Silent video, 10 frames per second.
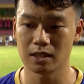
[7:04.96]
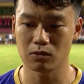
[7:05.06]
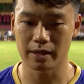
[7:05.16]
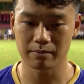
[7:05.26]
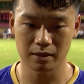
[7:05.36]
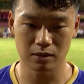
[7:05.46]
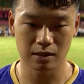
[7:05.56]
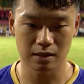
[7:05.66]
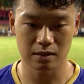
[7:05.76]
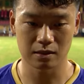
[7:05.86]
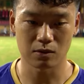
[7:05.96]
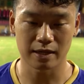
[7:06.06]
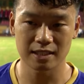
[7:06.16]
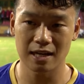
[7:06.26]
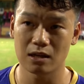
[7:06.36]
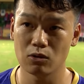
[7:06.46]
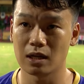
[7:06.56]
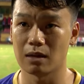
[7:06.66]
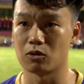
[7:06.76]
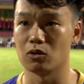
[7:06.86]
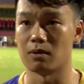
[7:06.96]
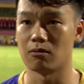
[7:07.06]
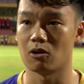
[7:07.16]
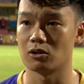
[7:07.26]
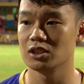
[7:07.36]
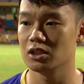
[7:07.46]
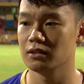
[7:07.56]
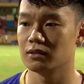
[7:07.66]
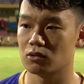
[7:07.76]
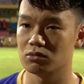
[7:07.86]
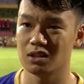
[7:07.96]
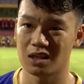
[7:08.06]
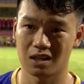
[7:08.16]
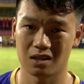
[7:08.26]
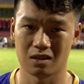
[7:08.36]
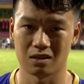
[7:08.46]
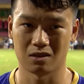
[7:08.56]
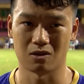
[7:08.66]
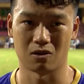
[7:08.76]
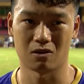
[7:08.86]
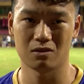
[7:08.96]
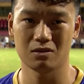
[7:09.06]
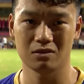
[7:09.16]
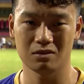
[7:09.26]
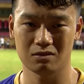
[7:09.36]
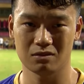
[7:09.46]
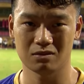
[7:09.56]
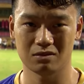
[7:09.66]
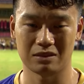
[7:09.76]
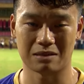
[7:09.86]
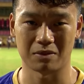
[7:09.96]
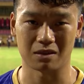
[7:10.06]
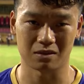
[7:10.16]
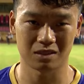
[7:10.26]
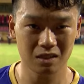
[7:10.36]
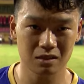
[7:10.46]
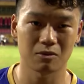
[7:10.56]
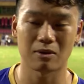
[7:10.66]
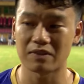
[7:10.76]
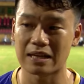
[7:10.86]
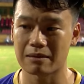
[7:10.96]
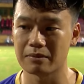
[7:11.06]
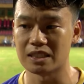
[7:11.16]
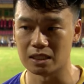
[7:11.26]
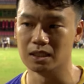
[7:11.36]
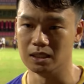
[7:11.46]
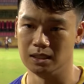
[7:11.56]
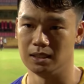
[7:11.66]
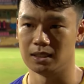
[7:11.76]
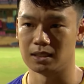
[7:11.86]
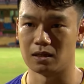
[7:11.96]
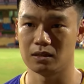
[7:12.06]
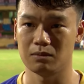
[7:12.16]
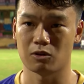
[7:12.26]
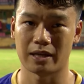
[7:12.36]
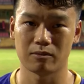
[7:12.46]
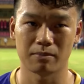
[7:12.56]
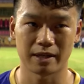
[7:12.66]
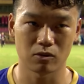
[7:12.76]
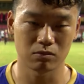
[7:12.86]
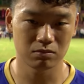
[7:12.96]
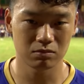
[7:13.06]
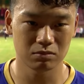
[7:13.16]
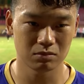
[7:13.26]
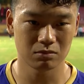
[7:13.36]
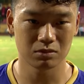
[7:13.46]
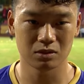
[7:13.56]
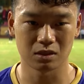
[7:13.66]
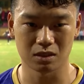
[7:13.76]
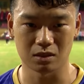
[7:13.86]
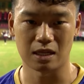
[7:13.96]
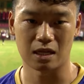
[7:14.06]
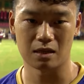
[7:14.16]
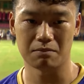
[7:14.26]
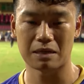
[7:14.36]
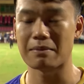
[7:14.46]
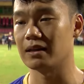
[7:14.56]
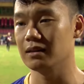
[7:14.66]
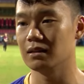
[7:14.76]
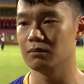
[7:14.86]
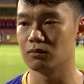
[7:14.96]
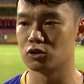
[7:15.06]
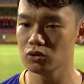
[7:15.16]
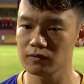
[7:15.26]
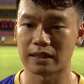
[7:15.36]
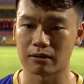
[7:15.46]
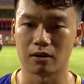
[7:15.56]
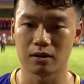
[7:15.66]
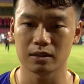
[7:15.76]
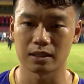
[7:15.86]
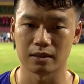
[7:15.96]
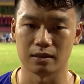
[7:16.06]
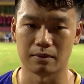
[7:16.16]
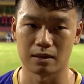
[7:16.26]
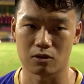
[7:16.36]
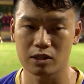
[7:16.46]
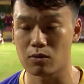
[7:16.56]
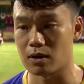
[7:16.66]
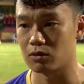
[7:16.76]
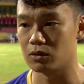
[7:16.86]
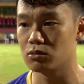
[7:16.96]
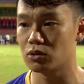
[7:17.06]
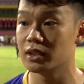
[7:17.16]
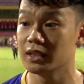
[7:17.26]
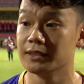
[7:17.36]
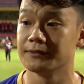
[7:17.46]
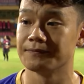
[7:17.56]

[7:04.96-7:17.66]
nhân của em thì uh, Hoàng Anh Gia Lai luôn là một đội bóng khó chơi cũng như là khó nhằn vặt nhất của đá Việt Nam bây giờ. Đó, thì bọn em hôm nay cũng thực sự là may mắn hơn một chút phần nào đó để mà có kết quả cuối cùng tốt hơn.